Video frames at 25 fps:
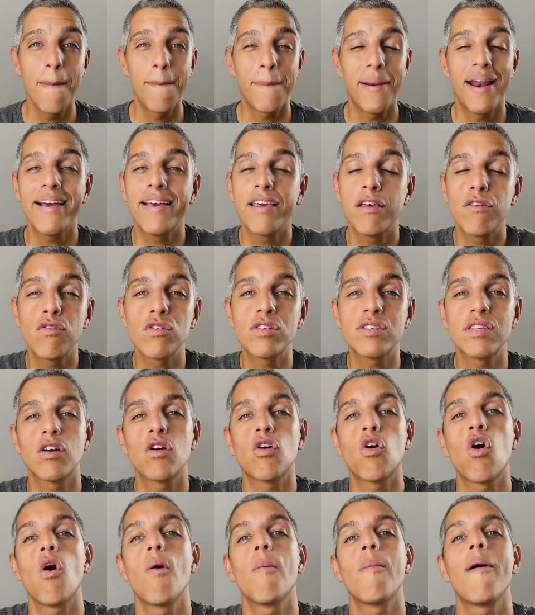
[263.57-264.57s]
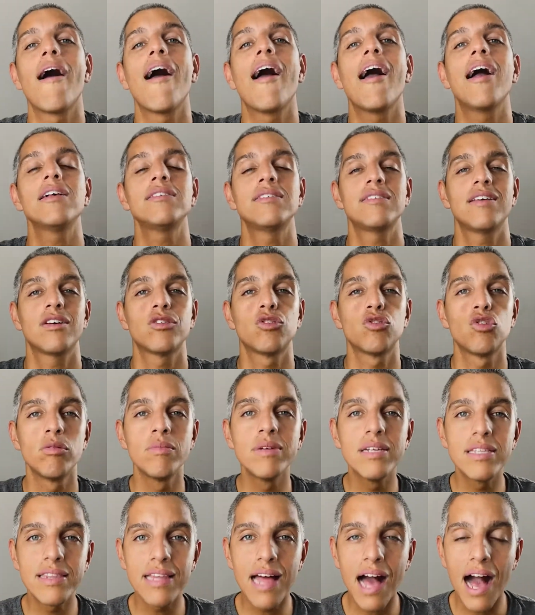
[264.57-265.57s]
para que você comece a
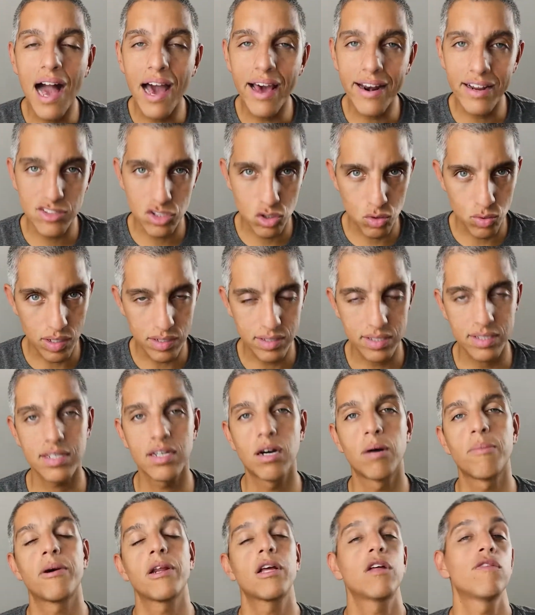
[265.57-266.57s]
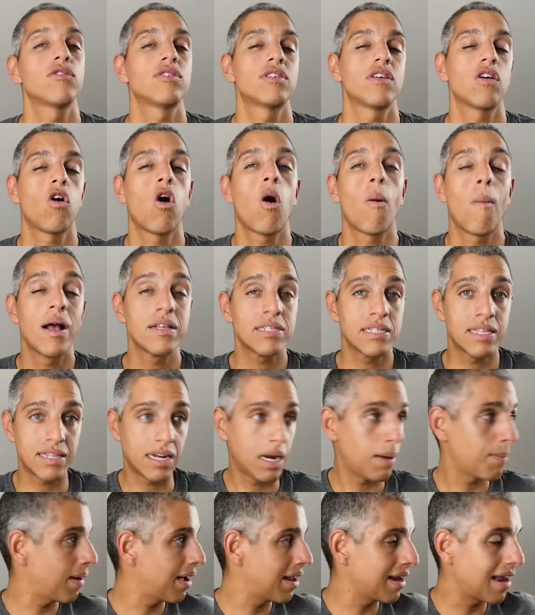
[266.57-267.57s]
dominar a situação, para que você comece a
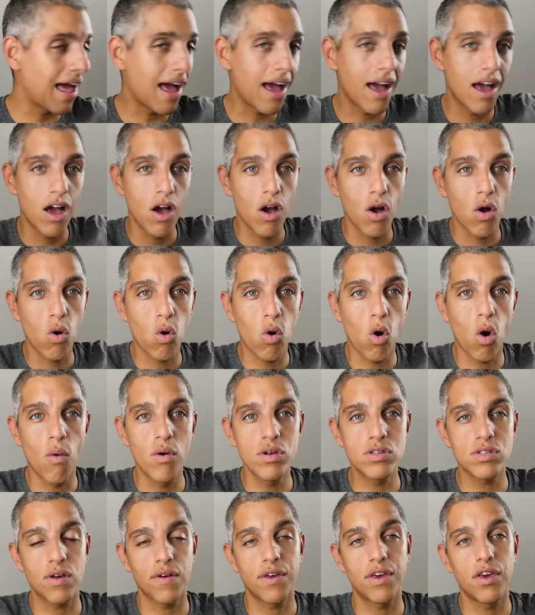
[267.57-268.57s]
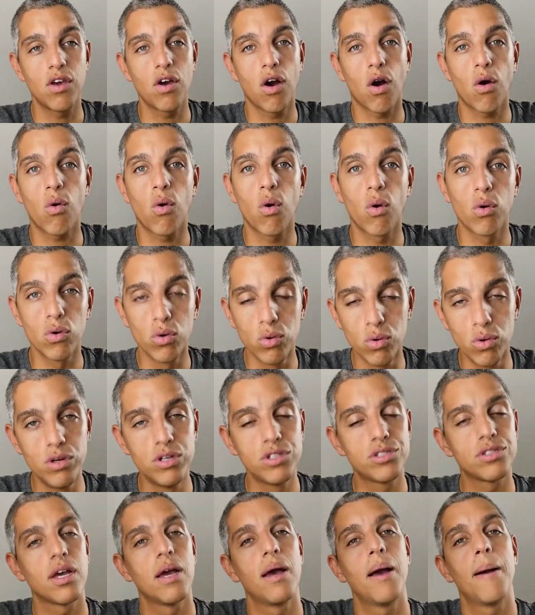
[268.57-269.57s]
trabalhar com isso aqui, ó, com
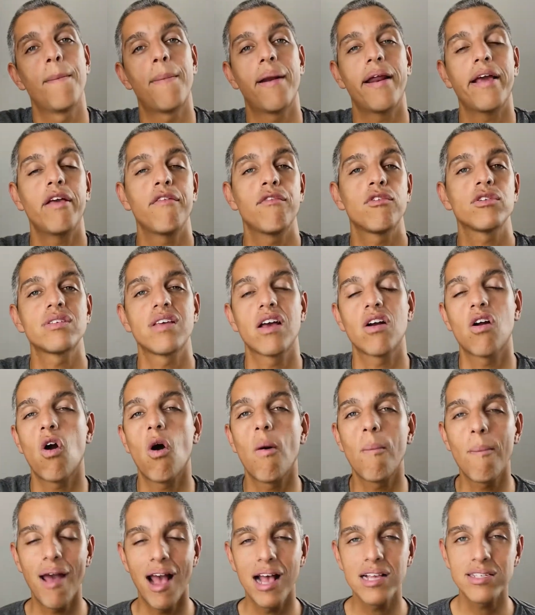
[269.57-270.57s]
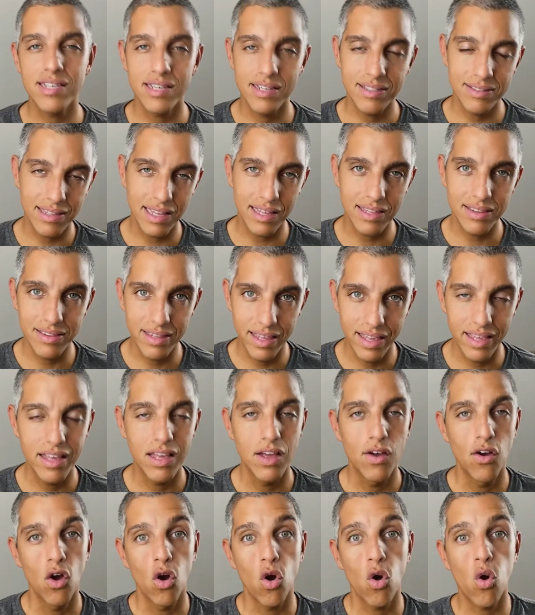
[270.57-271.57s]
luz, para que você comece a
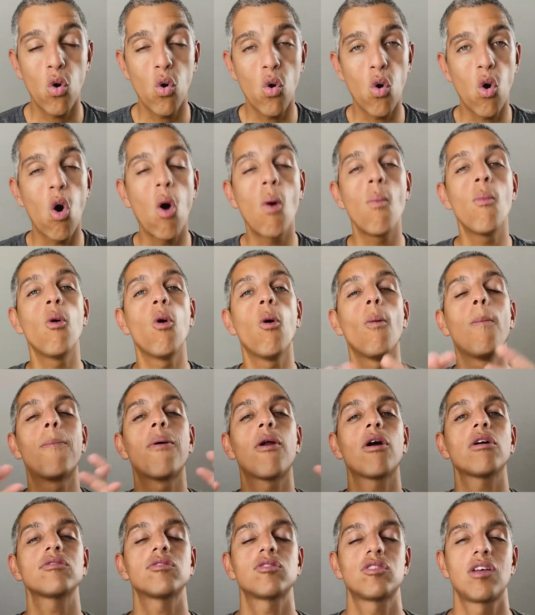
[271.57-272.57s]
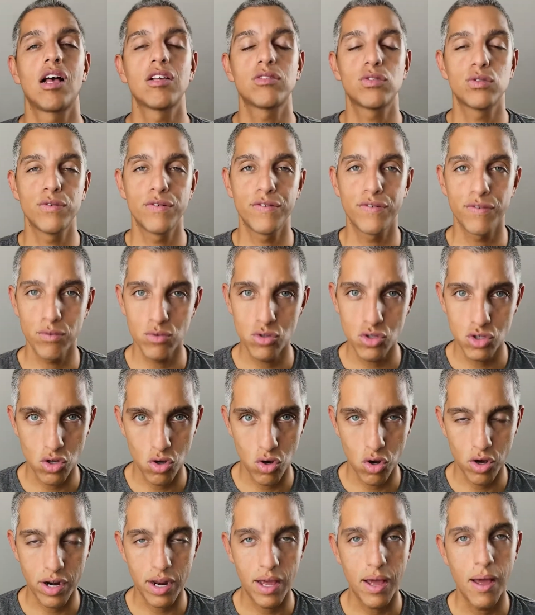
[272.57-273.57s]
entender como o processo
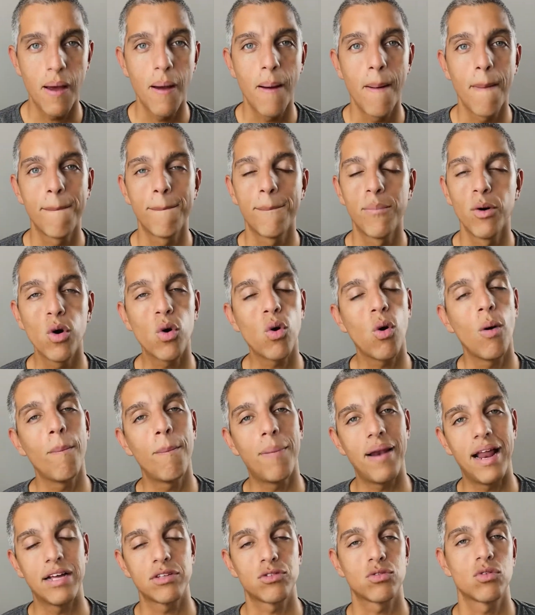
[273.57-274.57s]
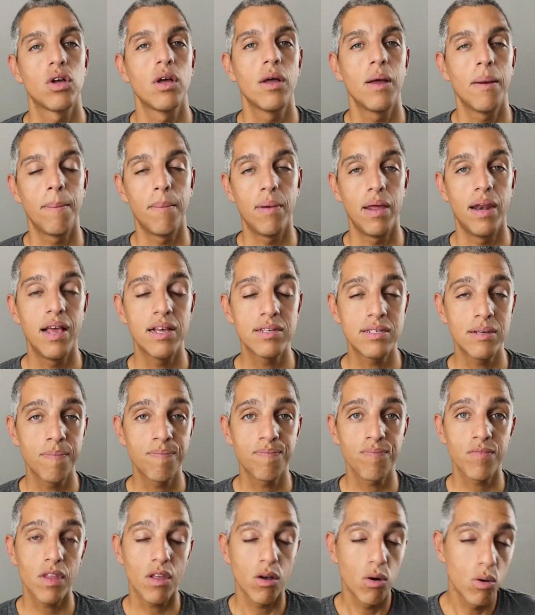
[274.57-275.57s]
funciona por completo,
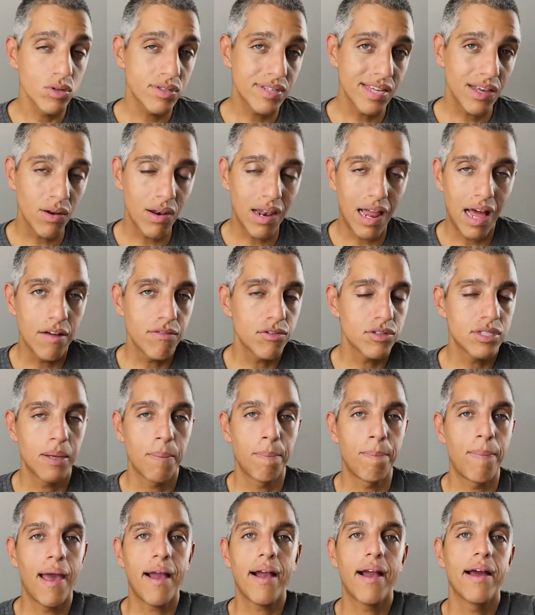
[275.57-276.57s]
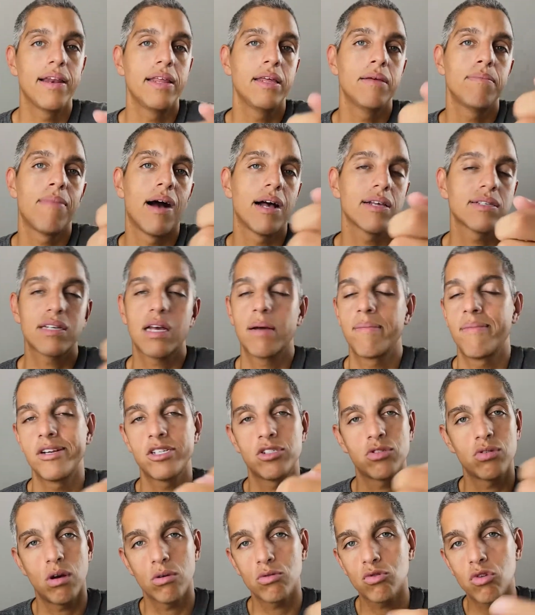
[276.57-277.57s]
beleza? O celular você pega ali
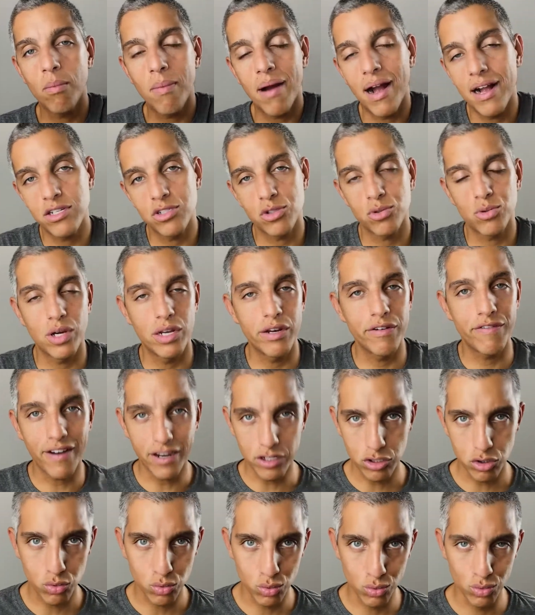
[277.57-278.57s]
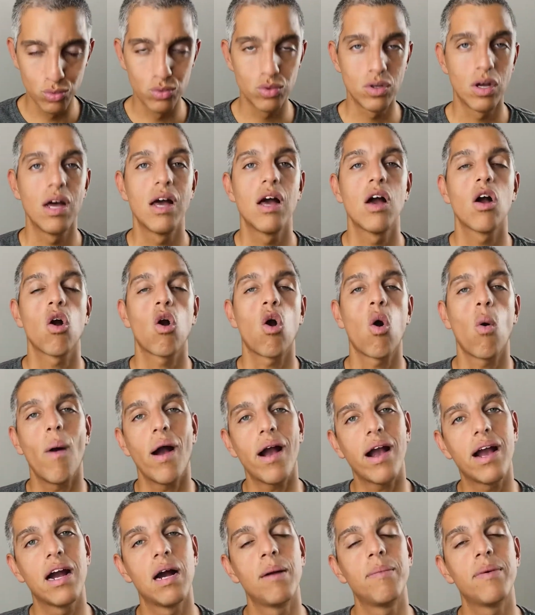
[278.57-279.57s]
basicamente no automático, ele faz tudo com
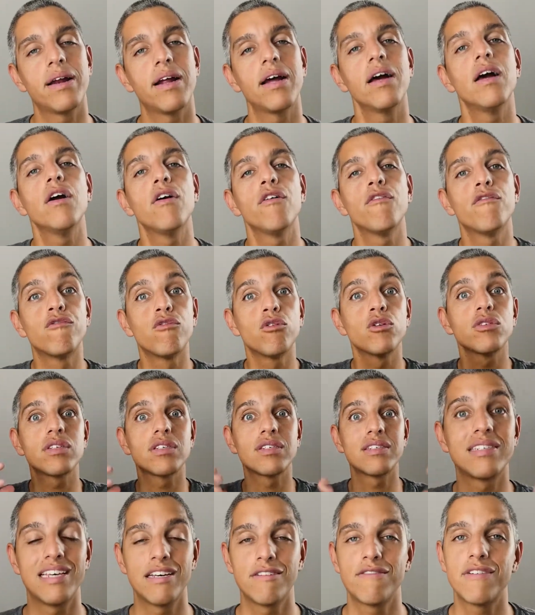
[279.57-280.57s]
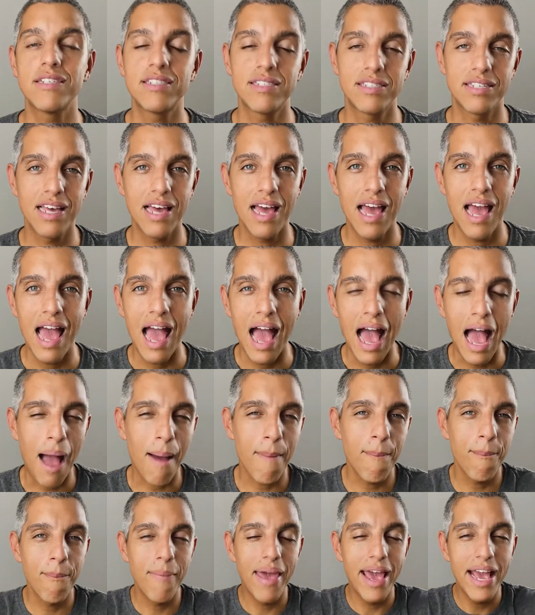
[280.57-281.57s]
a câmera, você vai ser a
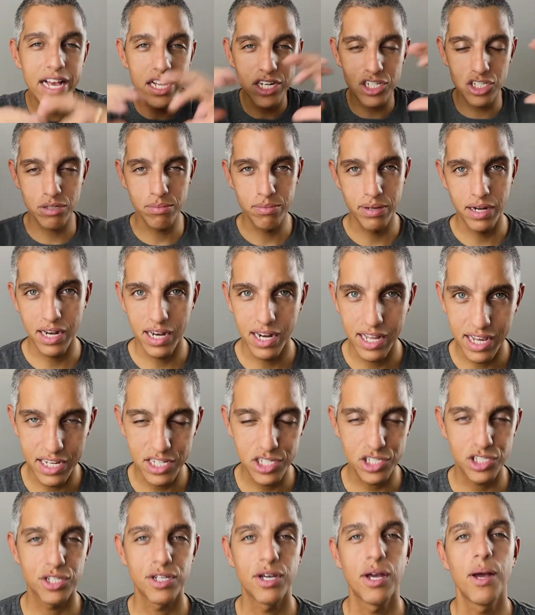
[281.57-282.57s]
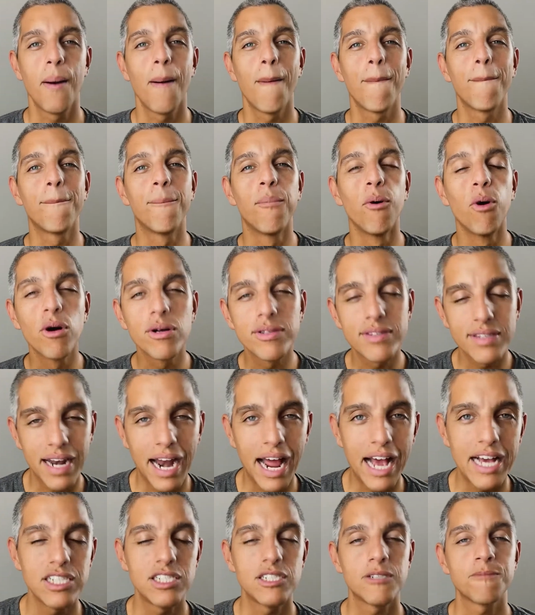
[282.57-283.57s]
mente brilhante por
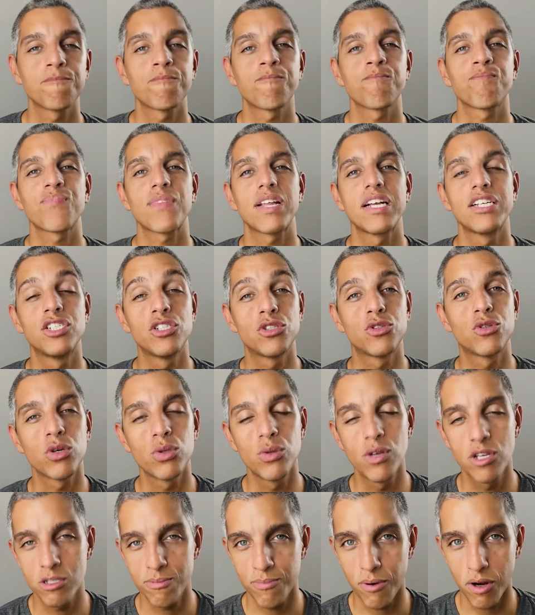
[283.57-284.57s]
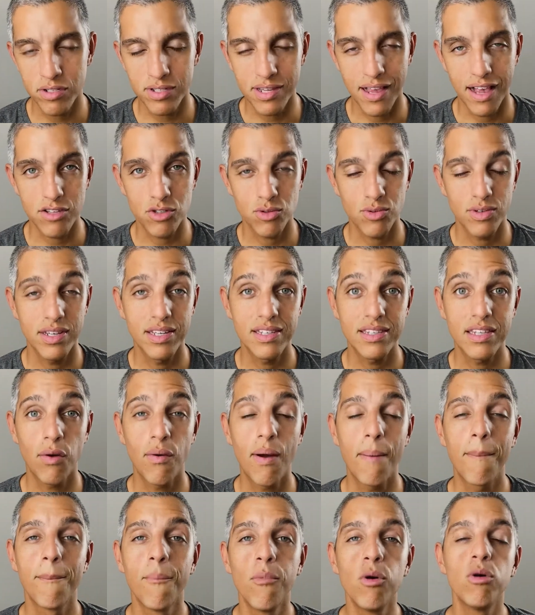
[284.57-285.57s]
trás de todo esse processo. Então
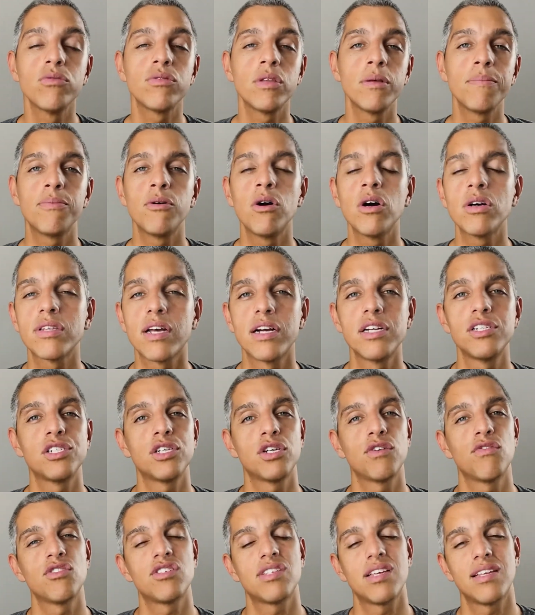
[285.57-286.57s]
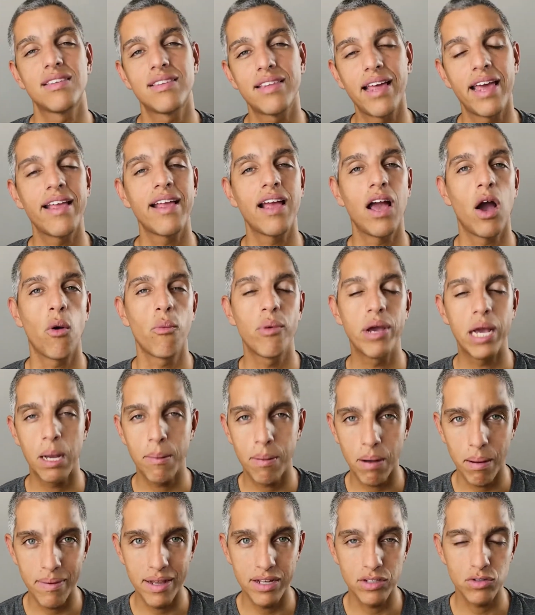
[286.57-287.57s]
é muito importante que você tenha um
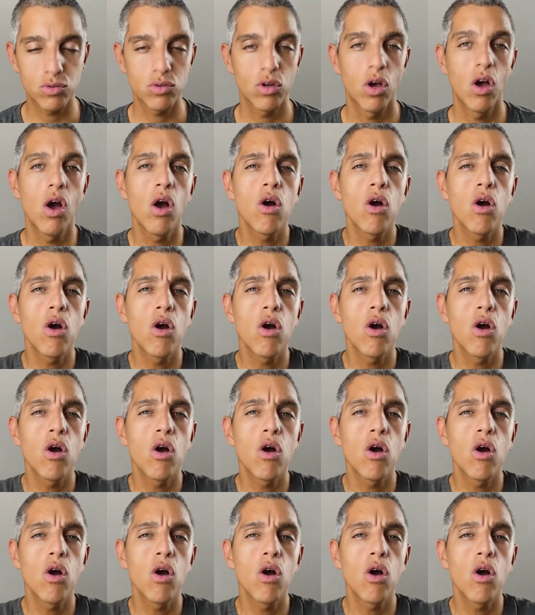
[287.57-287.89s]
equipamento.